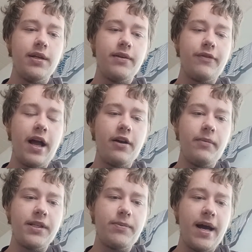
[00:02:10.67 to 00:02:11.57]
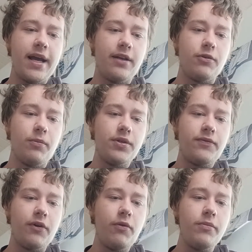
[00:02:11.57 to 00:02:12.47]
Frage Nummer zwei: Du musst
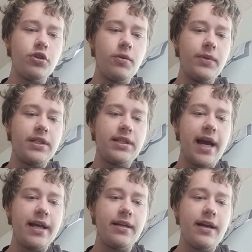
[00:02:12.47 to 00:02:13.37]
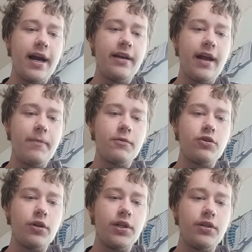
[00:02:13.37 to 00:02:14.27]
für unbestimmte Zeit in einen
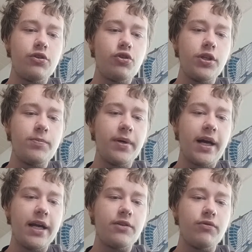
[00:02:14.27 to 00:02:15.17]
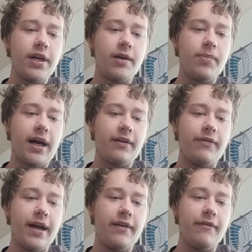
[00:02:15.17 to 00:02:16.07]
abgeschotteten Schutzbereich untergebracht
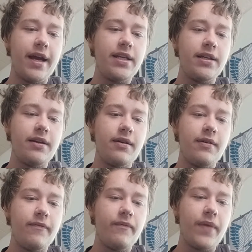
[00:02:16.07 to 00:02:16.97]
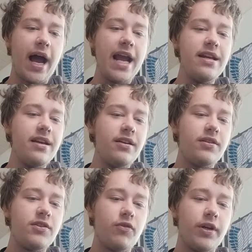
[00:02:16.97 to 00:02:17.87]
werden. Welche eine
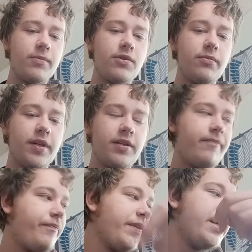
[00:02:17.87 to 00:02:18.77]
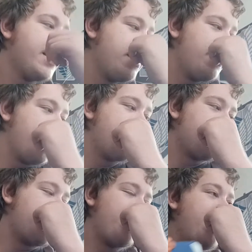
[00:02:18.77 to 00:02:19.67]
Edition nimmst du mit? Also,
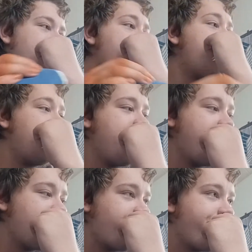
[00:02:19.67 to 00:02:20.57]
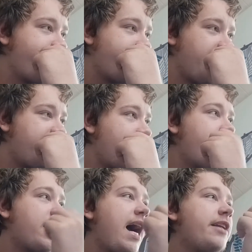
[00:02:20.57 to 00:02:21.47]
ich habe lange überlegt weil ich habe
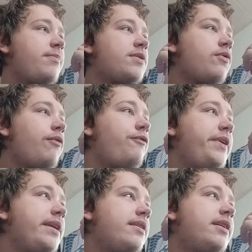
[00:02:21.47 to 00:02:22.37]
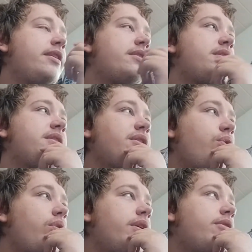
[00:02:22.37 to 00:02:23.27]
ja gar nicht mal so viele
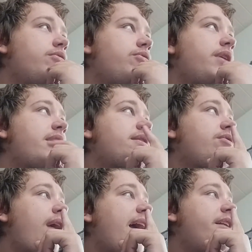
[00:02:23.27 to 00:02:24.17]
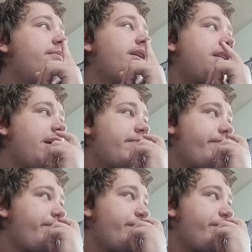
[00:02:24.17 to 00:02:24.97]
Editionen und du darfst ja nur eine mitnehmen.